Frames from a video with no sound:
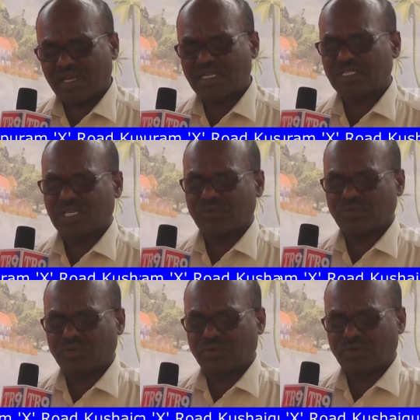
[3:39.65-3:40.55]
లైట్స్ లేవు
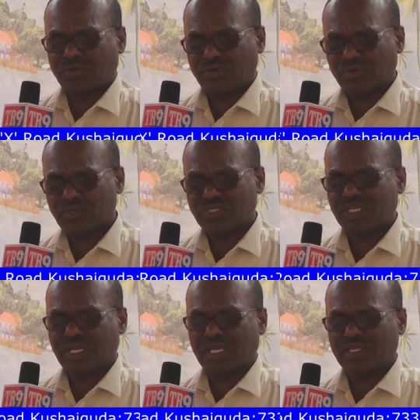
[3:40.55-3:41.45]
రోడ్
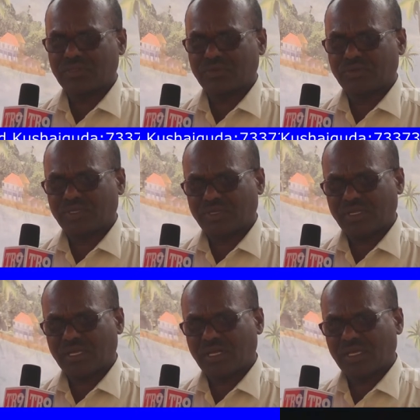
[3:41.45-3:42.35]
సరిగా లేదు
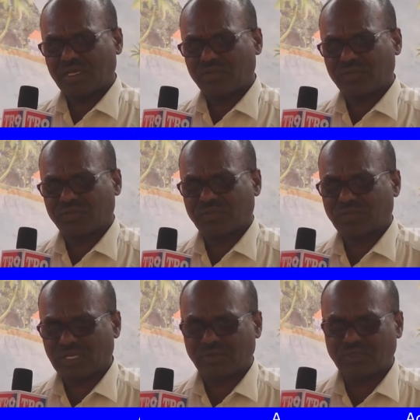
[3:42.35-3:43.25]
ఎక్కడ ఎవరు వస్తారో
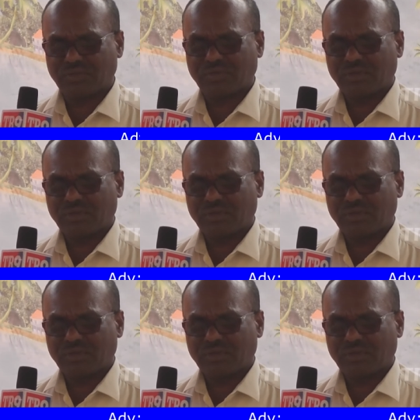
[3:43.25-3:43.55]
తెలియదు